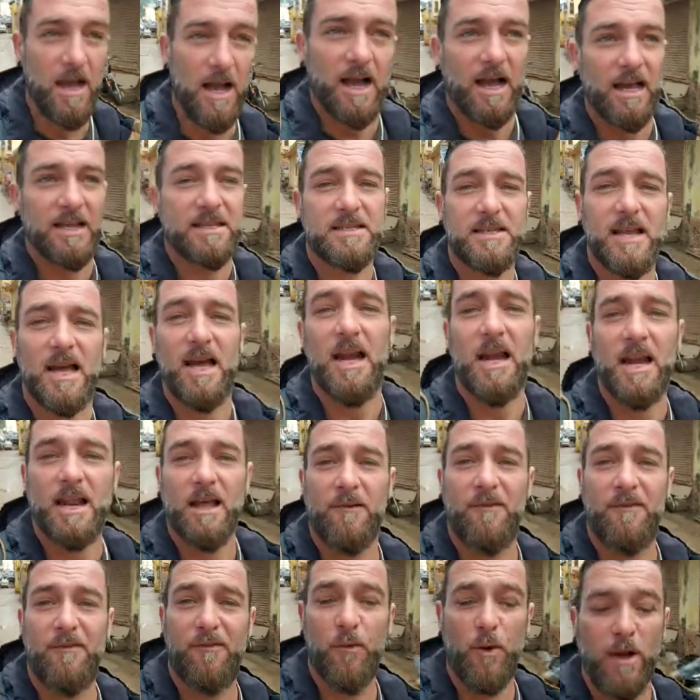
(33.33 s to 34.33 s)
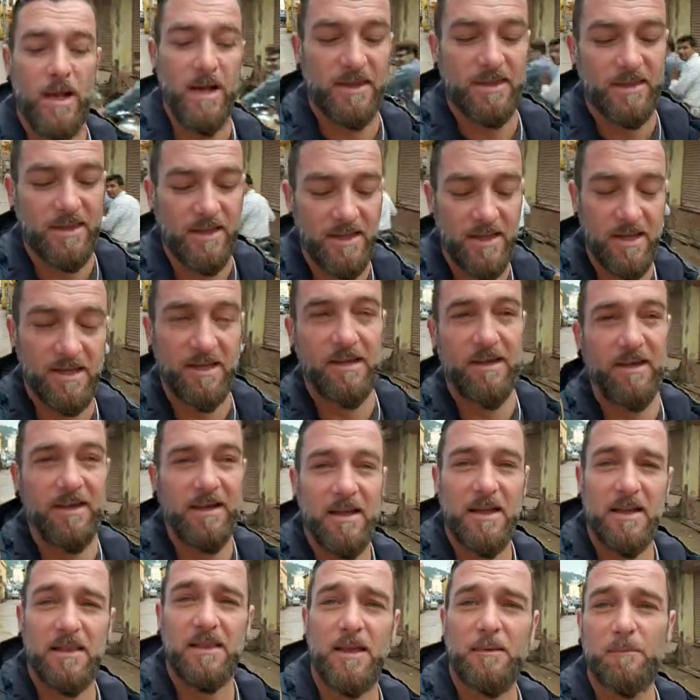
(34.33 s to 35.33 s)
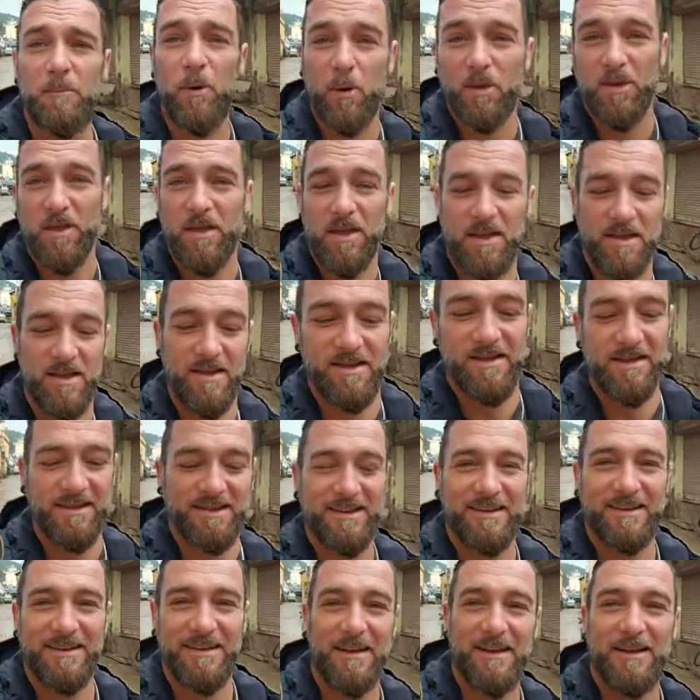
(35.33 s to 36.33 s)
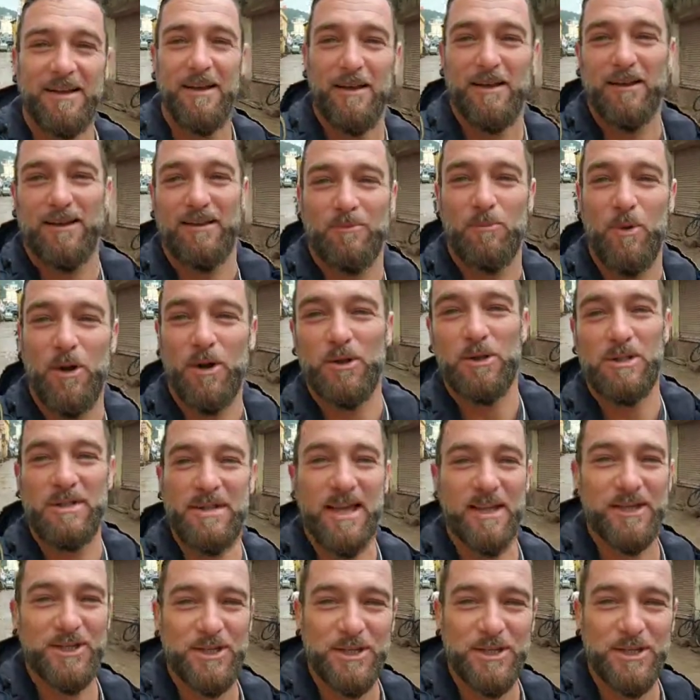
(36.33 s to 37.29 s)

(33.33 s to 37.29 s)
hacia el fuerte de Bundi. Buenos días